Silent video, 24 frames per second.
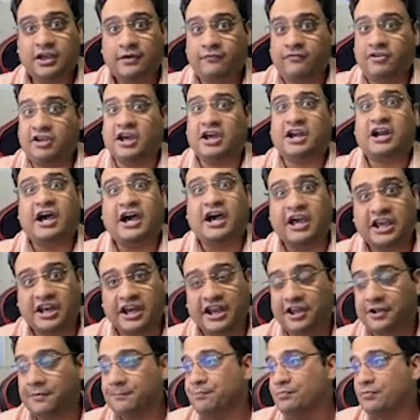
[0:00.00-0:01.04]
वी आर
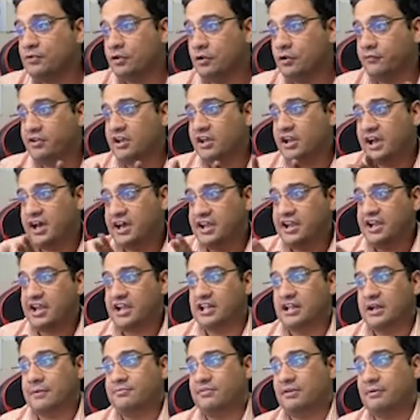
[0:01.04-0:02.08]
हायरिंग तो वी आर हायरिंग के
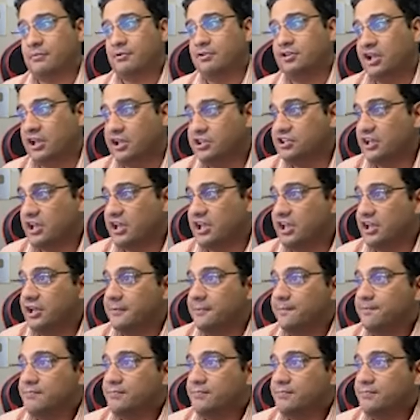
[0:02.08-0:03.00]
नाम से आपको दिख जाएंगी